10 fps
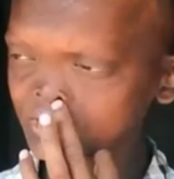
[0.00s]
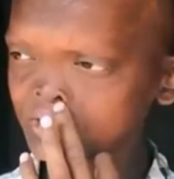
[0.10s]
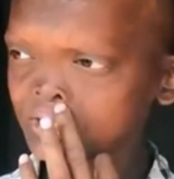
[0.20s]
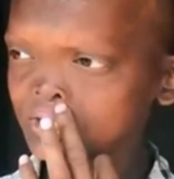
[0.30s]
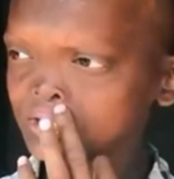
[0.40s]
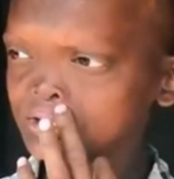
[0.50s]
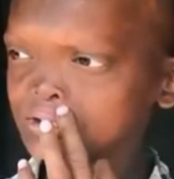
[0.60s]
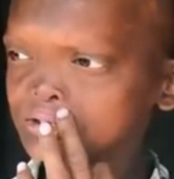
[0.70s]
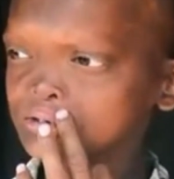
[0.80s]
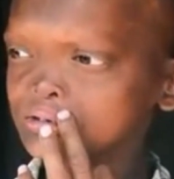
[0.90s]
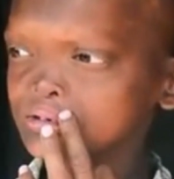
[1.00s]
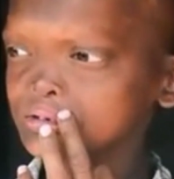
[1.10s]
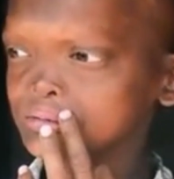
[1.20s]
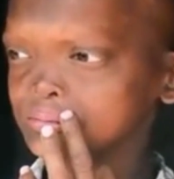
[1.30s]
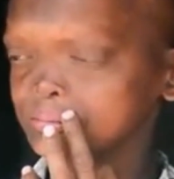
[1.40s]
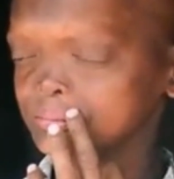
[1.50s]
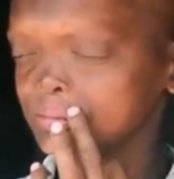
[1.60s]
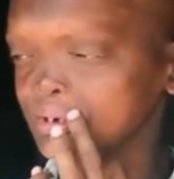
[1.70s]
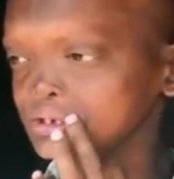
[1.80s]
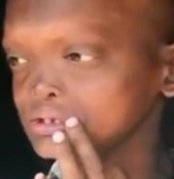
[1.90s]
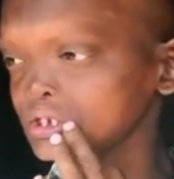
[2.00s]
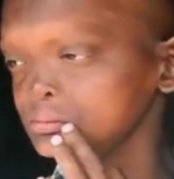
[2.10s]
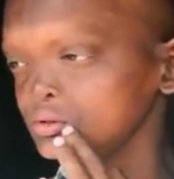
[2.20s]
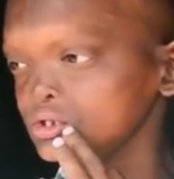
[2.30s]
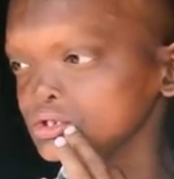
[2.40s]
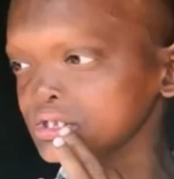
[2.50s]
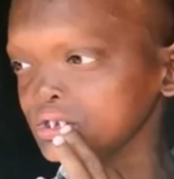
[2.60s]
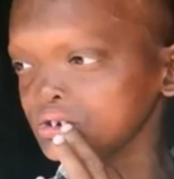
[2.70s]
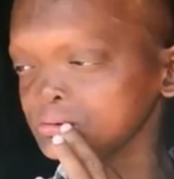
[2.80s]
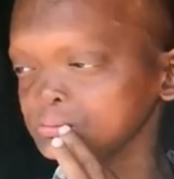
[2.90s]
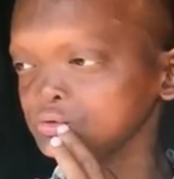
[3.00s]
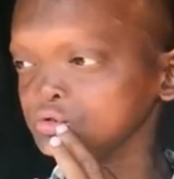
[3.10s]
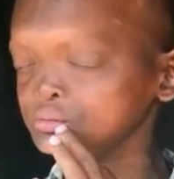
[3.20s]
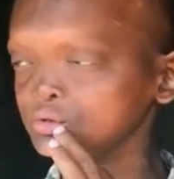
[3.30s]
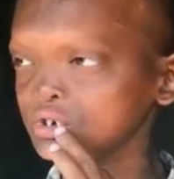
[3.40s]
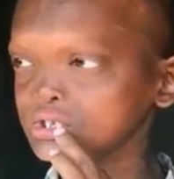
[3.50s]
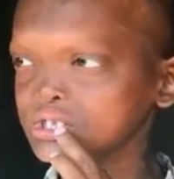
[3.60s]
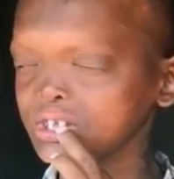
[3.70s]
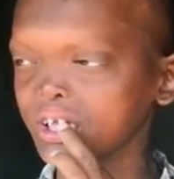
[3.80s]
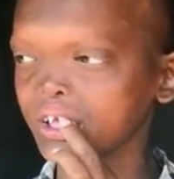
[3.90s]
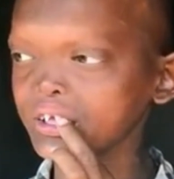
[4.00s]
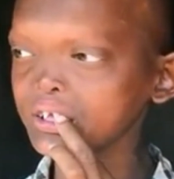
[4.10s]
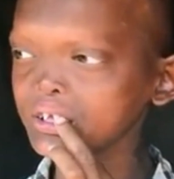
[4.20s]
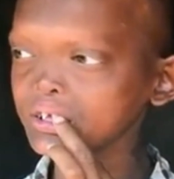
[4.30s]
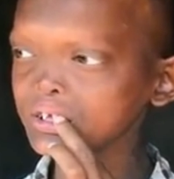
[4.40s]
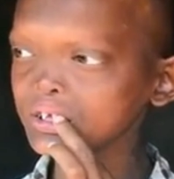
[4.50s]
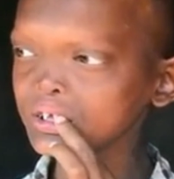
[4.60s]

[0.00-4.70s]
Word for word: yang tak biasa. Mereka memiliki kulit yang gelap dan berkerut, rambut tipis